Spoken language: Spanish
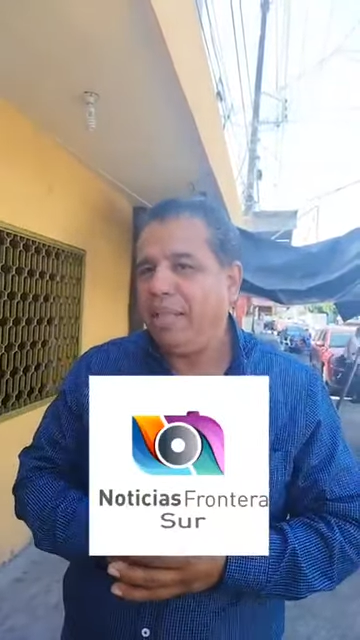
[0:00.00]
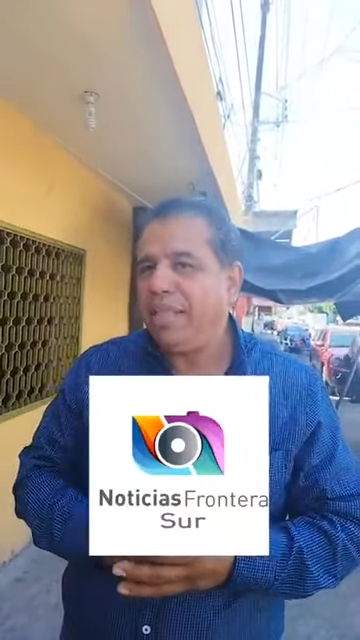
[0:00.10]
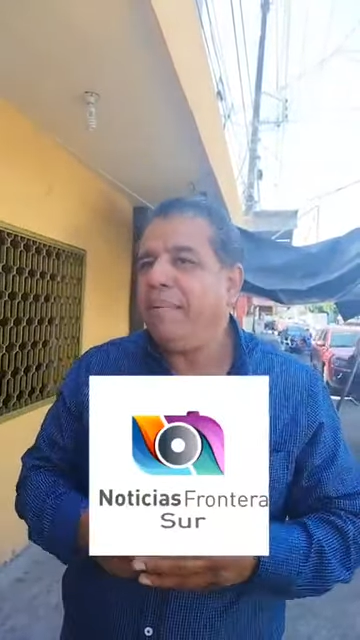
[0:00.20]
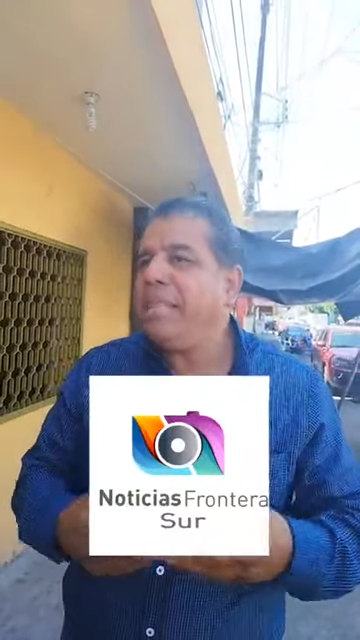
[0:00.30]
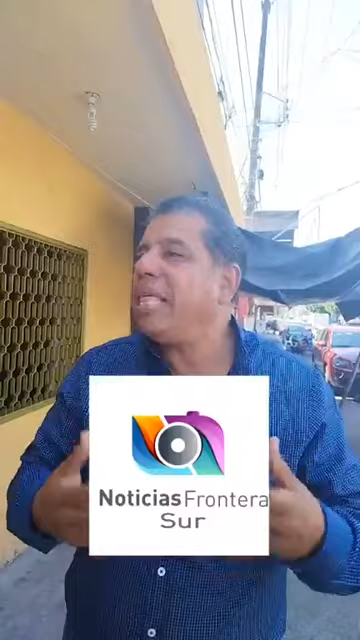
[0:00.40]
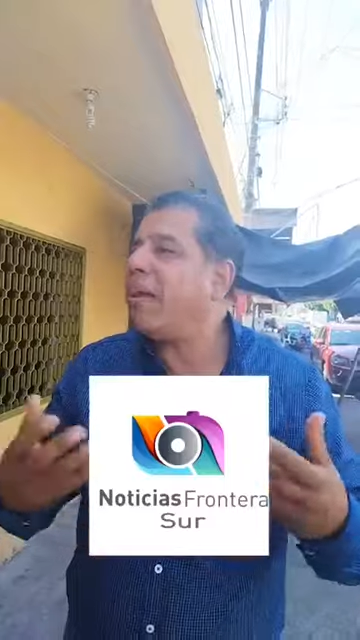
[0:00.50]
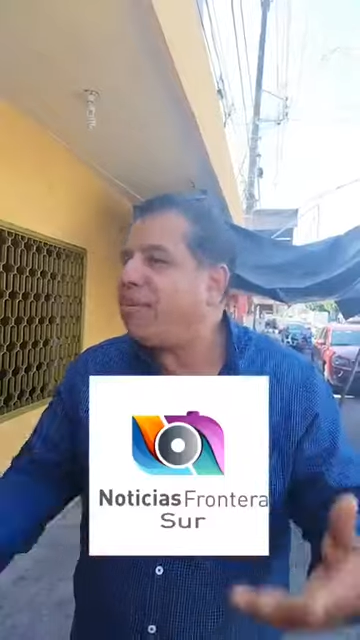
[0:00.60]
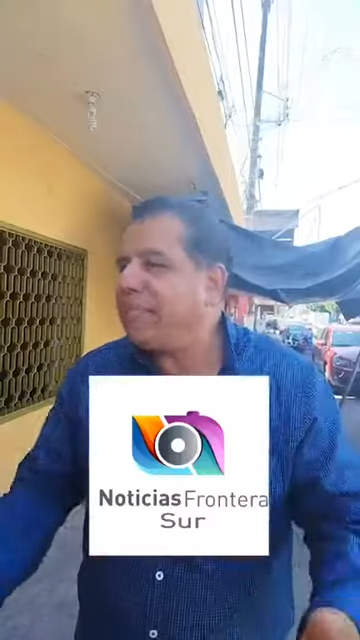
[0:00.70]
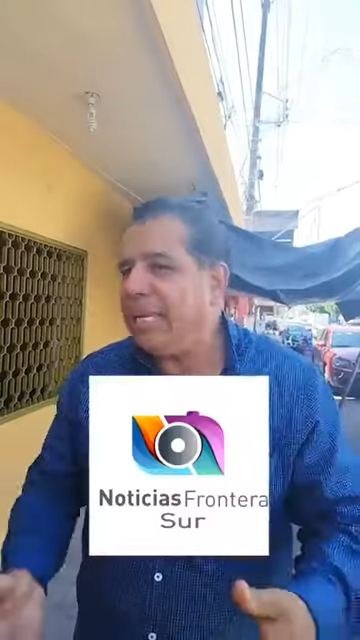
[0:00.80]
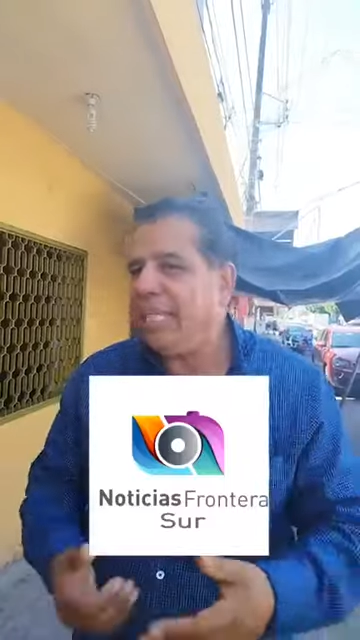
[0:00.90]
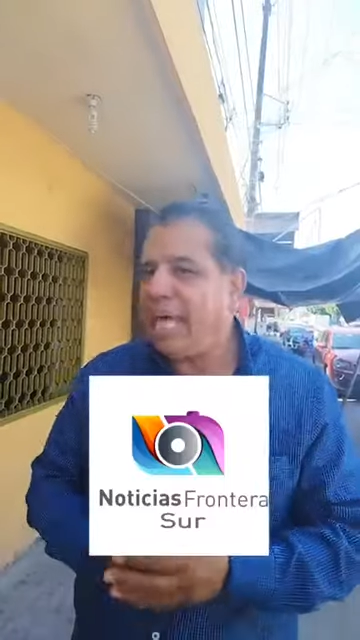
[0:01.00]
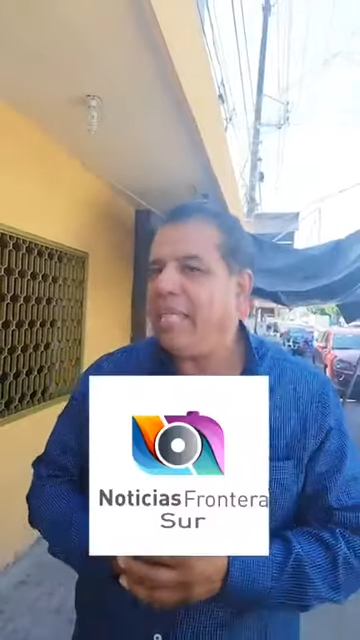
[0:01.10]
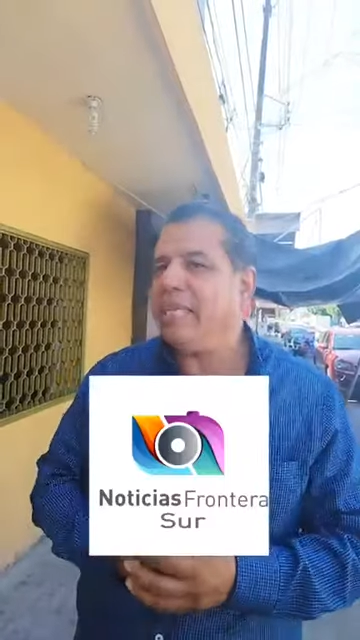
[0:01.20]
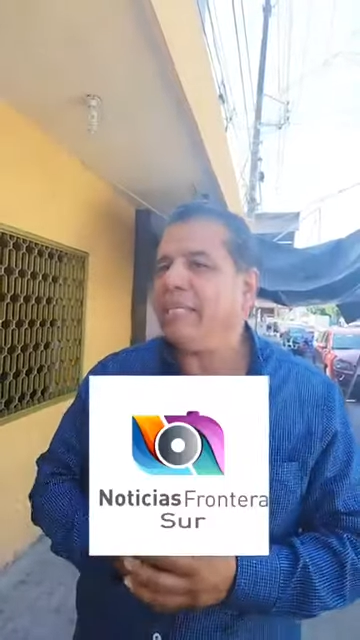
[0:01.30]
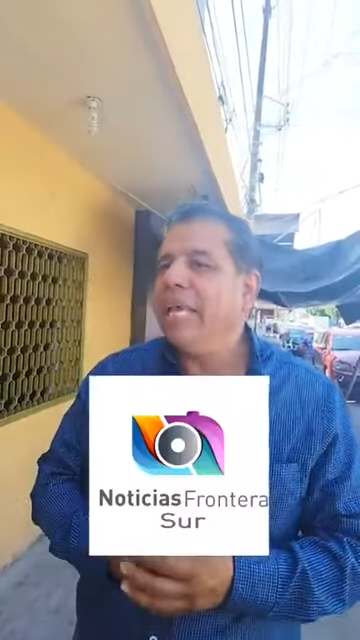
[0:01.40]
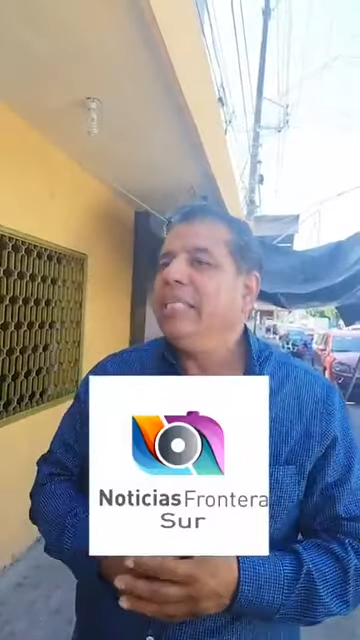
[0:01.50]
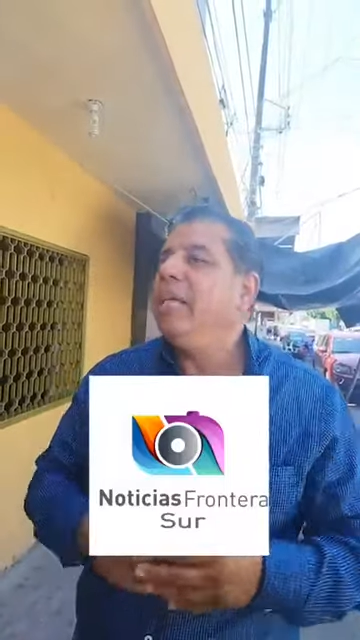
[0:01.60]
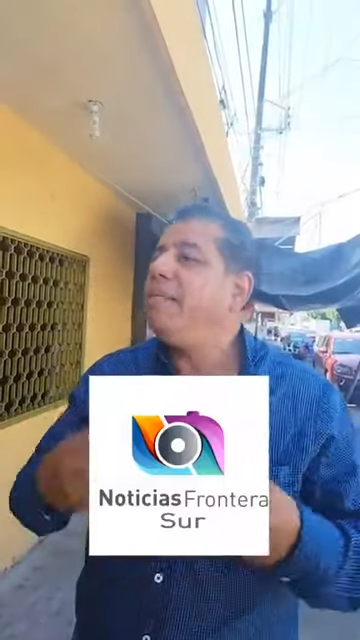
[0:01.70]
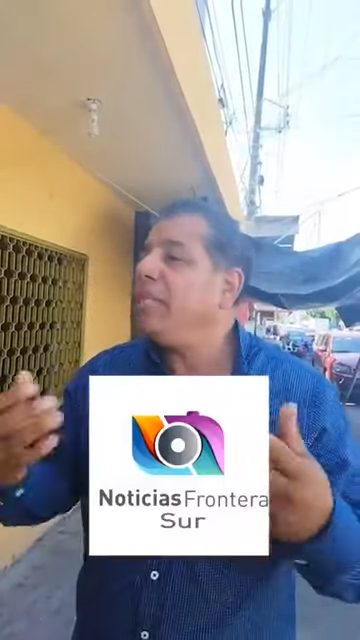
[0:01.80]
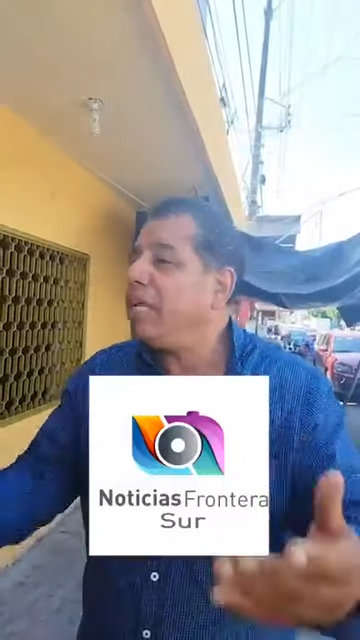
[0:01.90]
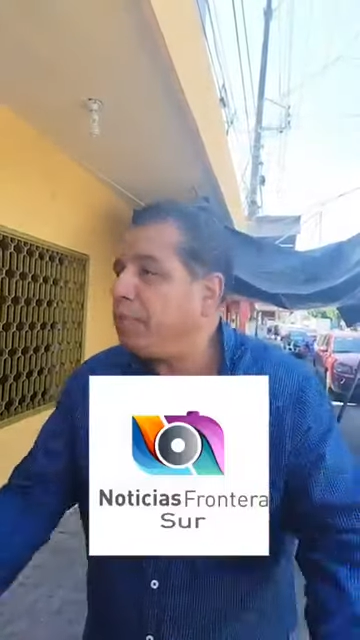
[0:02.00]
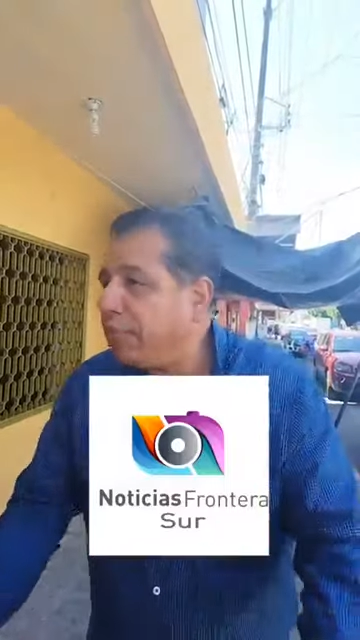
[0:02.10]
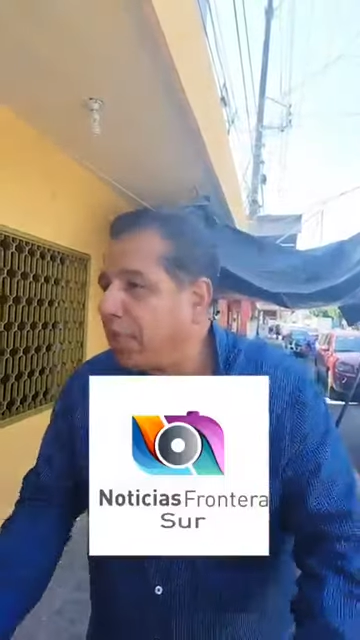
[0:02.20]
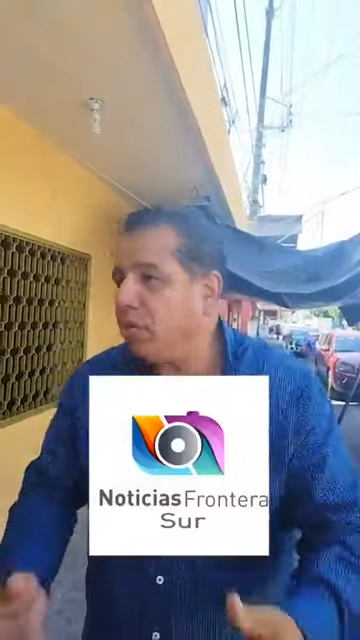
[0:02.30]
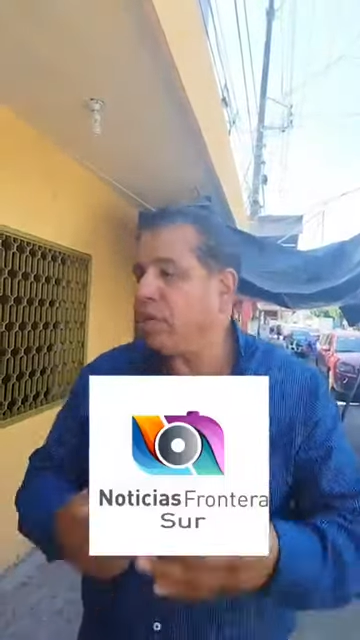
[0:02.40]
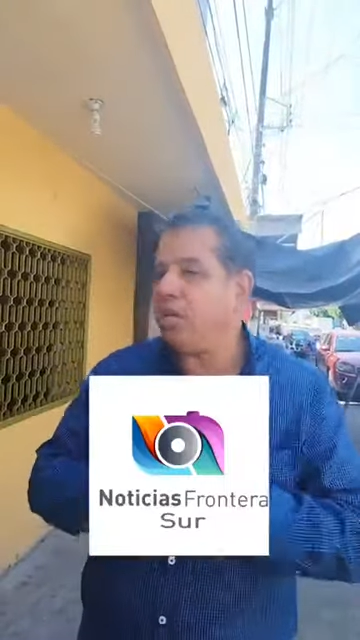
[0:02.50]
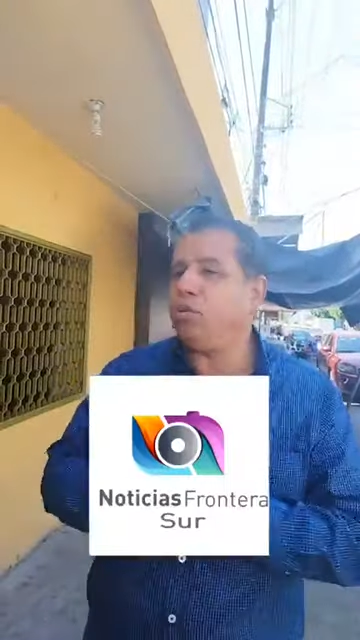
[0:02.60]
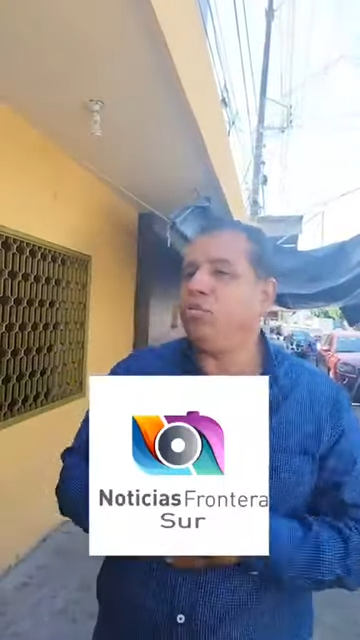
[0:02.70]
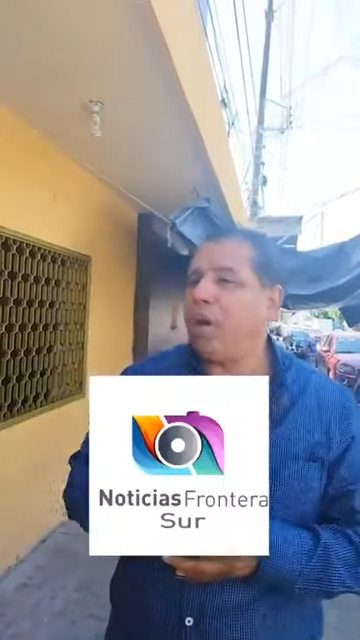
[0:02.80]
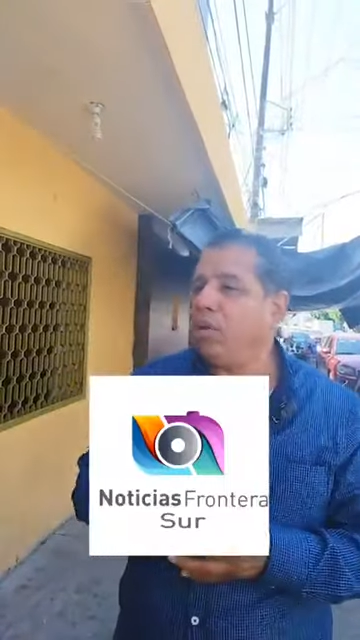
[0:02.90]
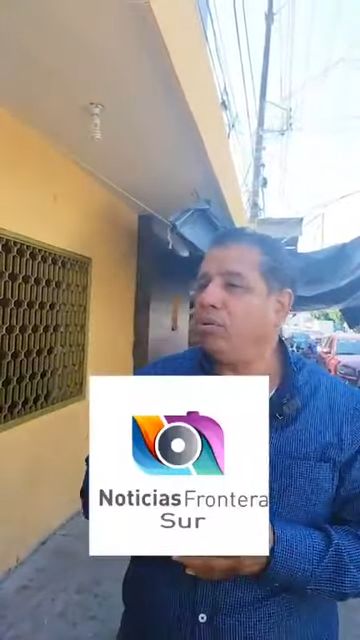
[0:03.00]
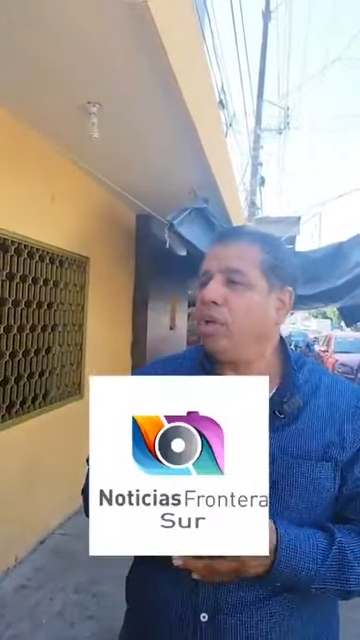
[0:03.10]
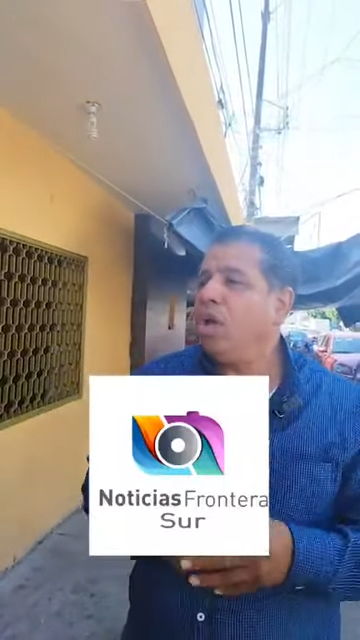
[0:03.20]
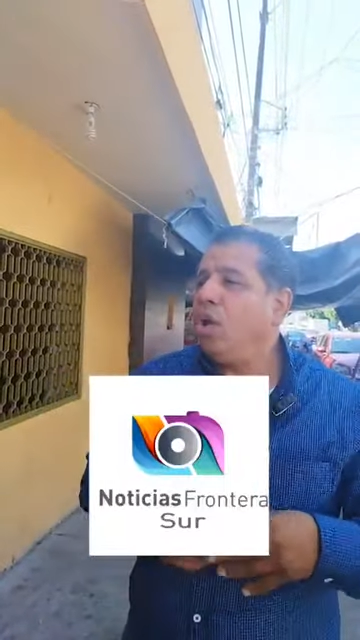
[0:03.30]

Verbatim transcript: Deben de dar facilidades, deben de respetar los derechos humanos,